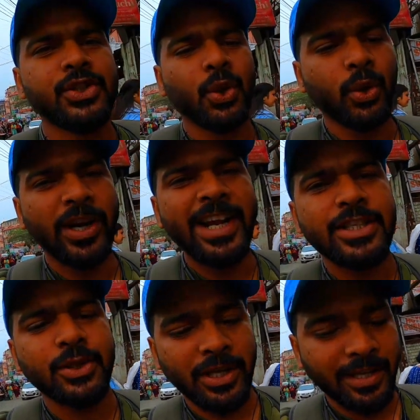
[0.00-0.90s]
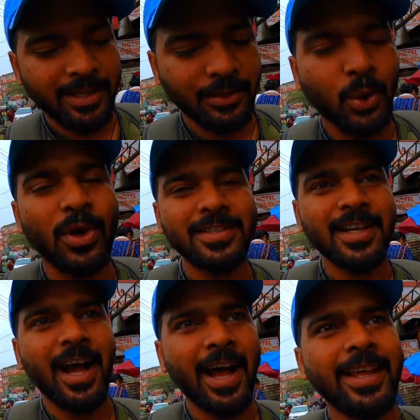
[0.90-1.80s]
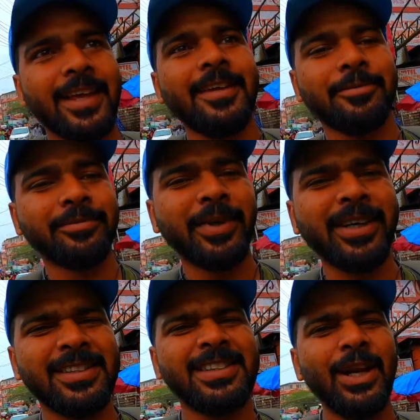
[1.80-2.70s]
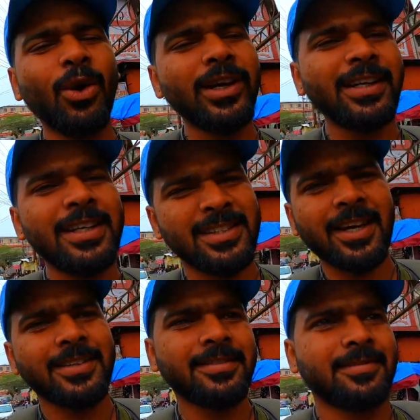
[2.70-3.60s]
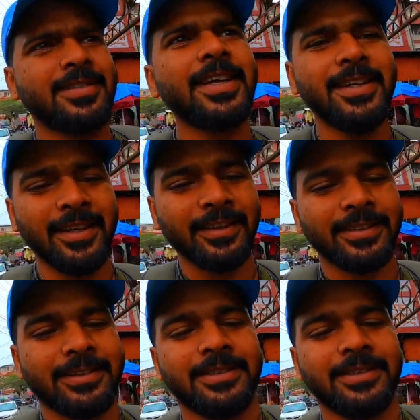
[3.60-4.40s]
तो रेट जो है थोड़ा सा हाई है पर शिलोंग के लिए शायद सही है